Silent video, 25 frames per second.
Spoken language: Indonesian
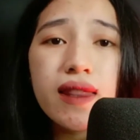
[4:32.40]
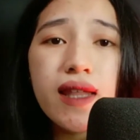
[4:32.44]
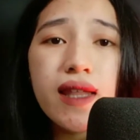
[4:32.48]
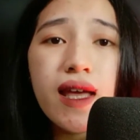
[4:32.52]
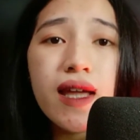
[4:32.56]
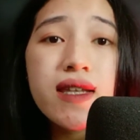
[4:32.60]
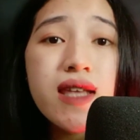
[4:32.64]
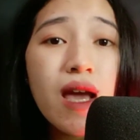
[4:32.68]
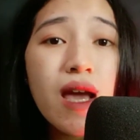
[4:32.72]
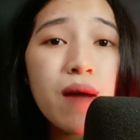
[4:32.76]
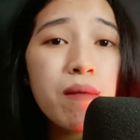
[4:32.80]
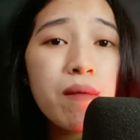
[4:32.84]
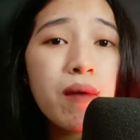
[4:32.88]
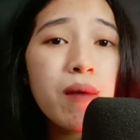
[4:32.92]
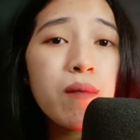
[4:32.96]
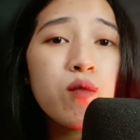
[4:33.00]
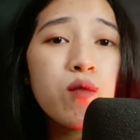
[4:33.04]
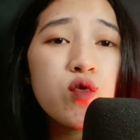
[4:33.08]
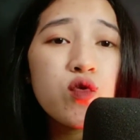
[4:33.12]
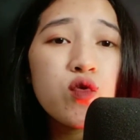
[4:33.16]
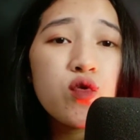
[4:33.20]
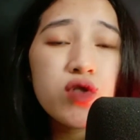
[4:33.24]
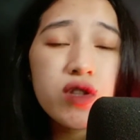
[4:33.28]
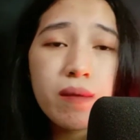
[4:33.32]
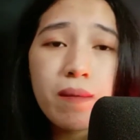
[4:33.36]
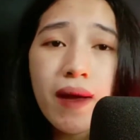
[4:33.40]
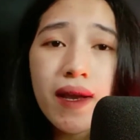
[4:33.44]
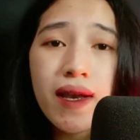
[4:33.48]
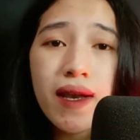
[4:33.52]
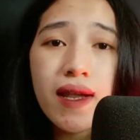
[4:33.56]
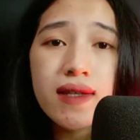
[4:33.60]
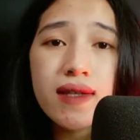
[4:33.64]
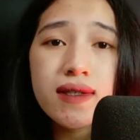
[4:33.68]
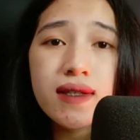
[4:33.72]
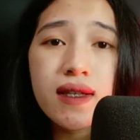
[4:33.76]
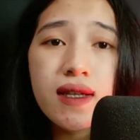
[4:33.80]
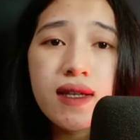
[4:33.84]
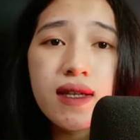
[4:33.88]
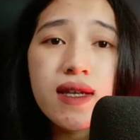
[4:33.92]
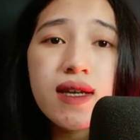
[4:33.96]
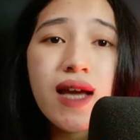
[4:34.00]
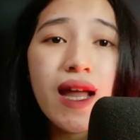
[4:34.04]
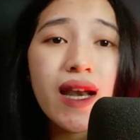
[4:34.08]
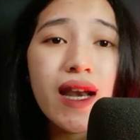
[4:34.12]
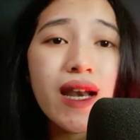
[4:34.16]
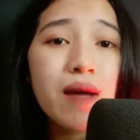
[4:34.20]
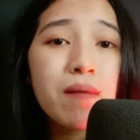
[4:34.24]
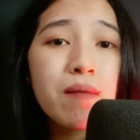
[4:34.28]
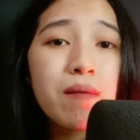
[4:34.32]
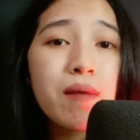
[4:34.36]
dia membunuh temannya sendiri
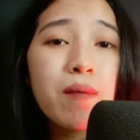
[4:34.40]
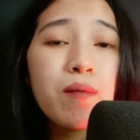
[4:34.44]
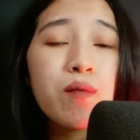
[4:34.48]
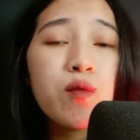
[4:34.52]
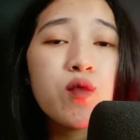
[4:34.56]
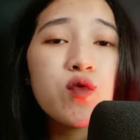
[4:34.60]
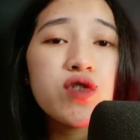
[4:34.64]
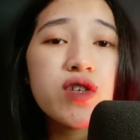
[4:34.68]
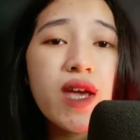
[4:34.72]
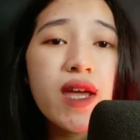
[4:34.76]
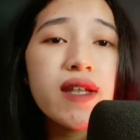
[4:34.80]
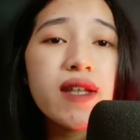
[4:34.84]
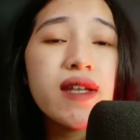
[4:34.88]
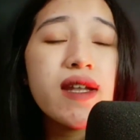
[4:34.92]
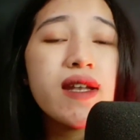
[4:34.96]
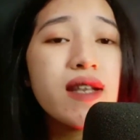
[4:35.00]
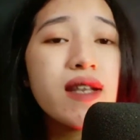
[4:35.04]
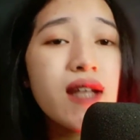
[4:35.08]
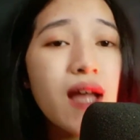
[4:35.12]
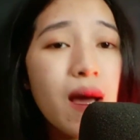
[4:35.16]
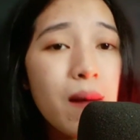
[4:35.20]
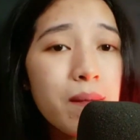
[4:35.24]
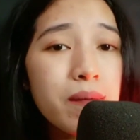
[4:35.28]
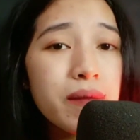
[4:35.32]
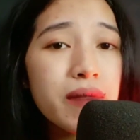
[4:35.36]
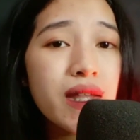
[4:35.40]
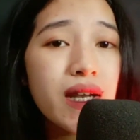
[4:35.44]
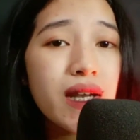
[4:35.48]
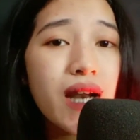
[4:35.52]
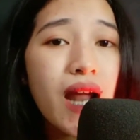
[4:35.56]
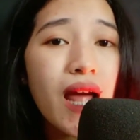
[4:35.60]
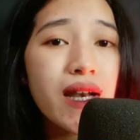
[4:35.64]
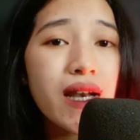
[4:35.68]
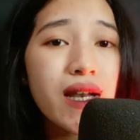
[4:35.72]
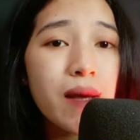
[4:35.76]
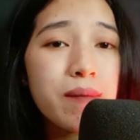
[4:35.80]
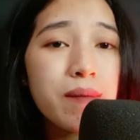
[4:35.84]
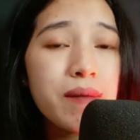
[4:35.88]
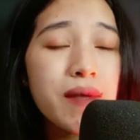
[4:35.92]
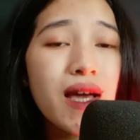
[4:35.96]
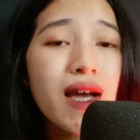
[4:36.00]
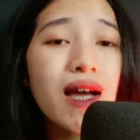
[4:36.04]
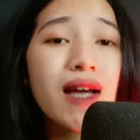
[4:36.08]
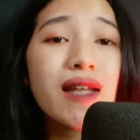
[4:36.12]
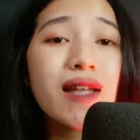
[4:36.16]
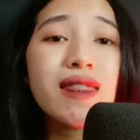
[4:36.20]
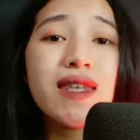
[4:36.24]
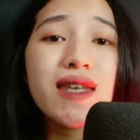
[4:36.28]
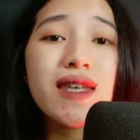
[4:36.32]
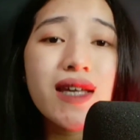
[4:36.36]
karena mempunyai dendam terhadapnya
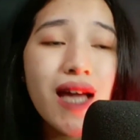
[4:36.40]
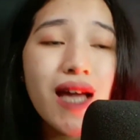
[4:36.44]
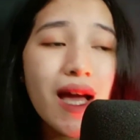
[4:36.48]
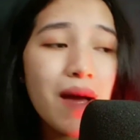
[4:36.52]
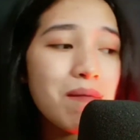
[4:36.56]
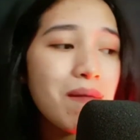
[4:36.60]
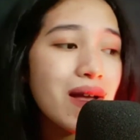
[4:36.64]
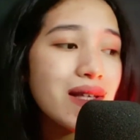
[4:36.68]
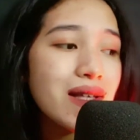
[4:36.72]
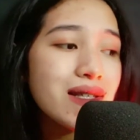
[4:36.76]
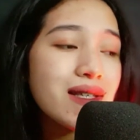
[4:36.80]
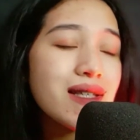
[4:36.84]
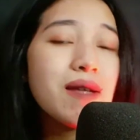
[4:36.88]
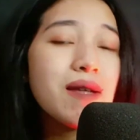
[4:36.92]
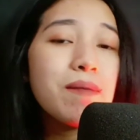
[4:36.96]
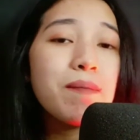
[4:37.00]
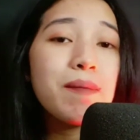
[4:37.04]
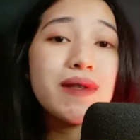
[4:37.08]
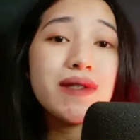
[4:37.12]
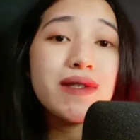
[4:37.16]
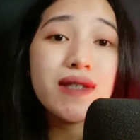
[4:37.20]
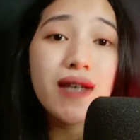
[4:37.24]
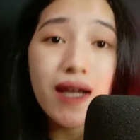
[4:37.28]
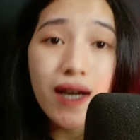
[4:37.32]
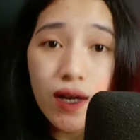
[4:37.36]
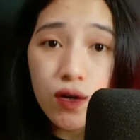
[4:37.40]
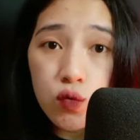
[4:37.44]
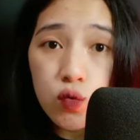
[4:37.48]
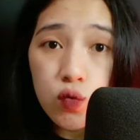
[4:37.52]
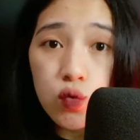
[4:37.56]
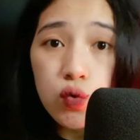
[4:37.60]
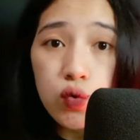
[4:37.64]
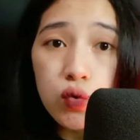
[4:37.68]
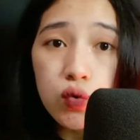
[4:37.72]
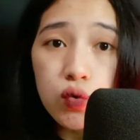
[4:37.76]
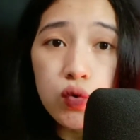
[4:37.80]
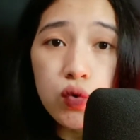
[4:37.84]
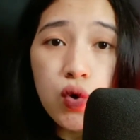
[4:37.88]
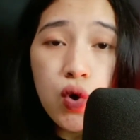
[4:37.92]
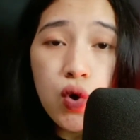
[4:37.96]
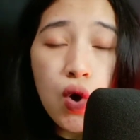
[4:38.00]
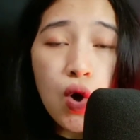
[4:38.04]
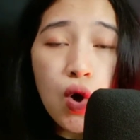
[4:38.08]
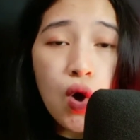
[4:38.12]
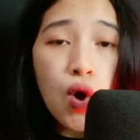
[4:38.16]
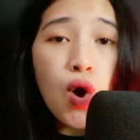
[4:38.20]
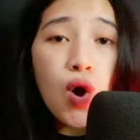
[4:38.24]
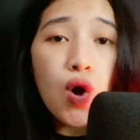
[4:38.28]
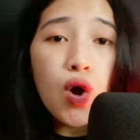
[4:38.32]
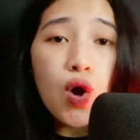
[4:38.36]
ketika masih di penjara dulu.
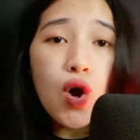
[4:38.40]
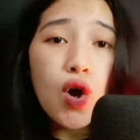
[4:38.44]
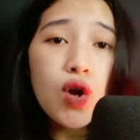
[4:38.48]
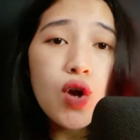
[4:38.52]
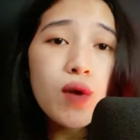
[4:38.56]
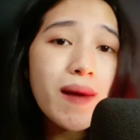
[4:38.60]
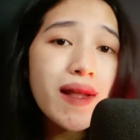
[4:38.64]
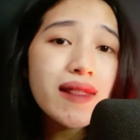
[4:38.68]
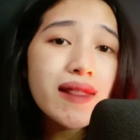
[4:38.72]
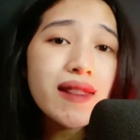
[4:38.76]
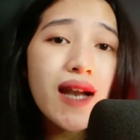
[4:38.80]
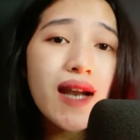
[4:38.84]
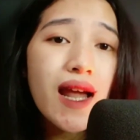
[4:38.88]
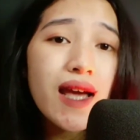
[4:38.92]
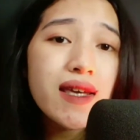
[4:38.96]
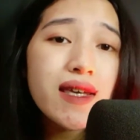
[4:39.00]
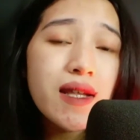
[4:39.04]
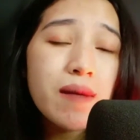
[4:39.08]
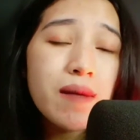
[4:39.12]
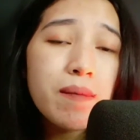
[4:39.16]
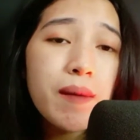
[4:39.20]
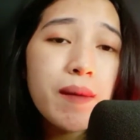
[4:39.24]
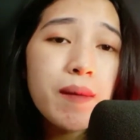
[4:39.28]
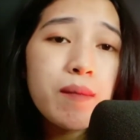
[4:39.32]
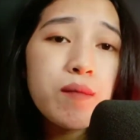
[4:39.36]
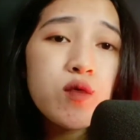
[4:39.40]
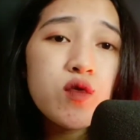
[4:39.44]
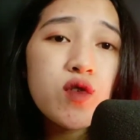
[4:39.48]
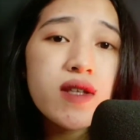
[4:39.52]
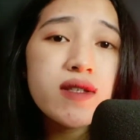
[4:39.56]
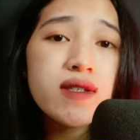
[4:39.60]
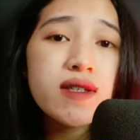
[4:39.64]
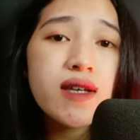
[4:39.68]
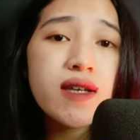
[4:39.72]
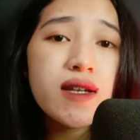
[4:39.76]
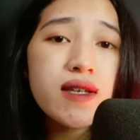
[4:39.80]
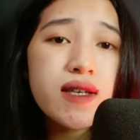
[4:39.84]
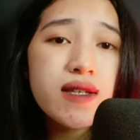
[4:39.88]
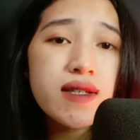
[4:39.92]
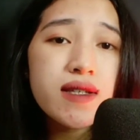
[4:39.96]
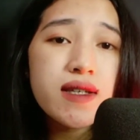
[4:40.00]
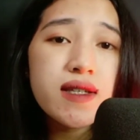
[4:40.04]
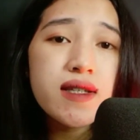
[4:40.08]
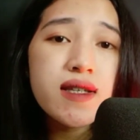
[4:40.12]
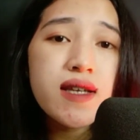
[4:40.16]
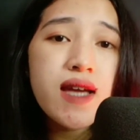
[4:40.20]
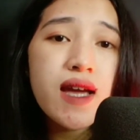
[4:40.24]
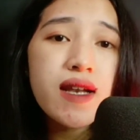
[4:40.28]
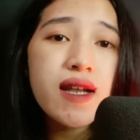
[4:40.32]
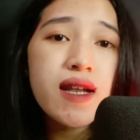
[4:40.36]
Korban terakhir pembunuhan Jenkins
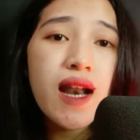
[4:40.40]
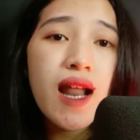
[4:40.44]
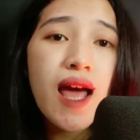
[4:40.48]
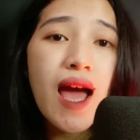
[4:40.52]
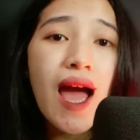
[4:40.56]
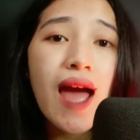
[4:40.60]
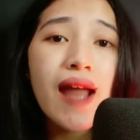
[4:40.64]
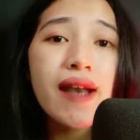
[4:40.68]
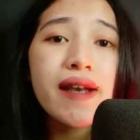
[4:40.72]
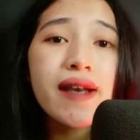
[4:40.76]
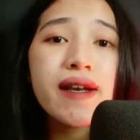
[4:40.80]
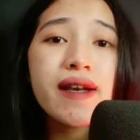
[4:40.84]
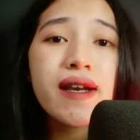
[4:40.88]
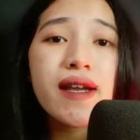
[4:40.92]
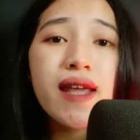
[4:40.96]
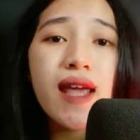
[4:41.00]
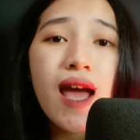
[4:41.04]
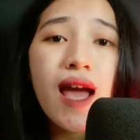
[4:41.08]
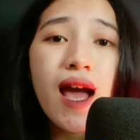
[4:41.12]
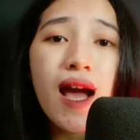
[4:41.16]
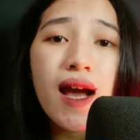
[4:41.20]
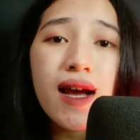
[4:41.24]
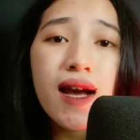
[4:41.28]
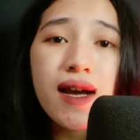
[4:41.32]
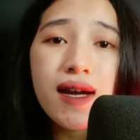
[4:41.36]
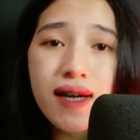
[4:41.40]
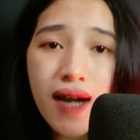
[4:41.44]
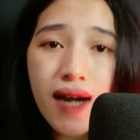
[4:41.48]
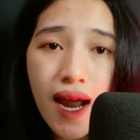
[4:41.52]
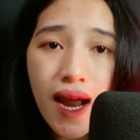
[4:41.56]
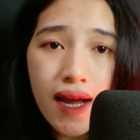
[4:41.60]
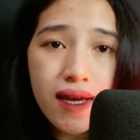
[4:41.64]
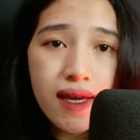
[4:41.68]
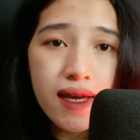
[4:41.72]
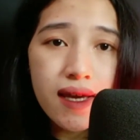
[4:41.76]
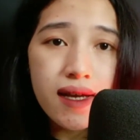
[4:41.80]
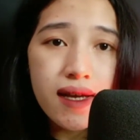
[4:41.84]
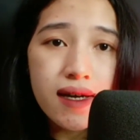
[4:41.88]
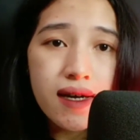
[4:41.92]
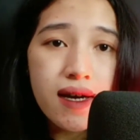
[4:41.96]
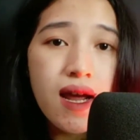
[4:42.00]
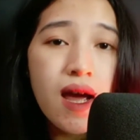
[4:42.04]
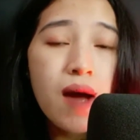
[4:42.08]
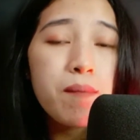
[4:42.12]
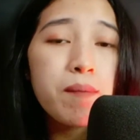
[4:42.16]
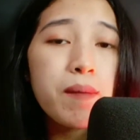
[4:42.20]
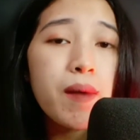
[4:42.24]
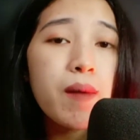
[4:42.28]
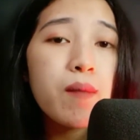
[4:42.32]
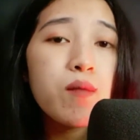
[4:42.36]
ini adalah Andrea Krager.
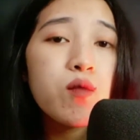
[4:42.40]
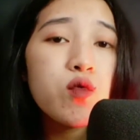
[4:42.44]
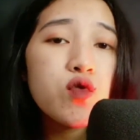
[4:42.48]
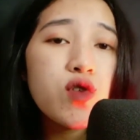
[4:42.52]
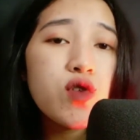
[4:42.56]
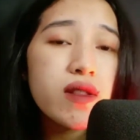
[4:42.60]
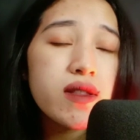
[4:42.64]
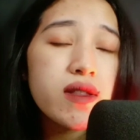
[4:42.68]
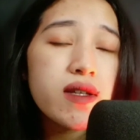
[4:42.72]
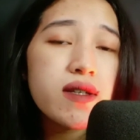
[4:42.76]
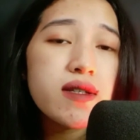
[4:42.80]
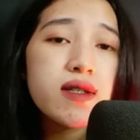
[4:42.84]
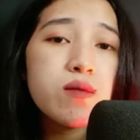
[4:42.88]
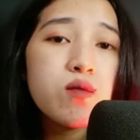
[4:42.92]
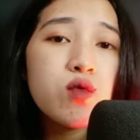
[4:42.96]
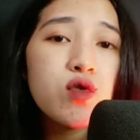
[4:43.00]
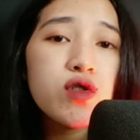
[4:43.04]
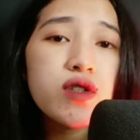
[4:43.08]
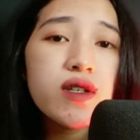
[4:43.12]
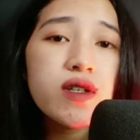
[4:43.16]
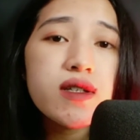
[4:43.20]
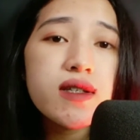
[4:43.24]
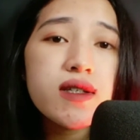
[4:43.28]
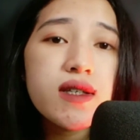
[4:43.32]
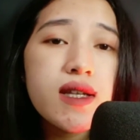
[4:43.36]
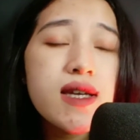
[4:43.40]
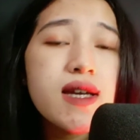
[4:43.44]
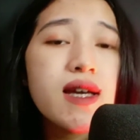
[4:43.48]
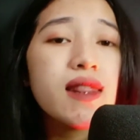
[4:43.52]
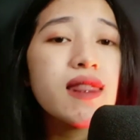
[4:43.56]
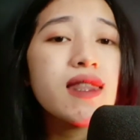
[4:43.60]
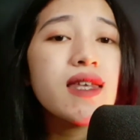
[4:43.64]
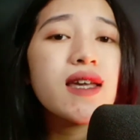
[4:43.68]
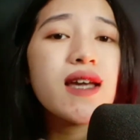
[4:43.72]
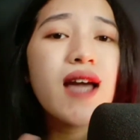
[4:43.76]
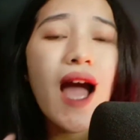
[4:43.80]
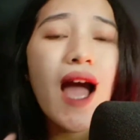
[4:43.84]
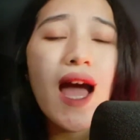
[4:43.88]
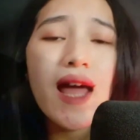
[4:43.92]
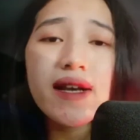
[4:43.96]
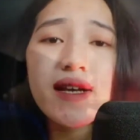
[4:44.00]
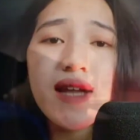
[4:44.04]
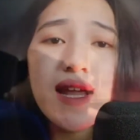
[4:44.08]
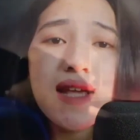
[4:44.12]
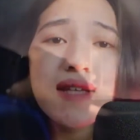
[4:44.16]
Pembunuhan tersebut terjadi ketika Andrea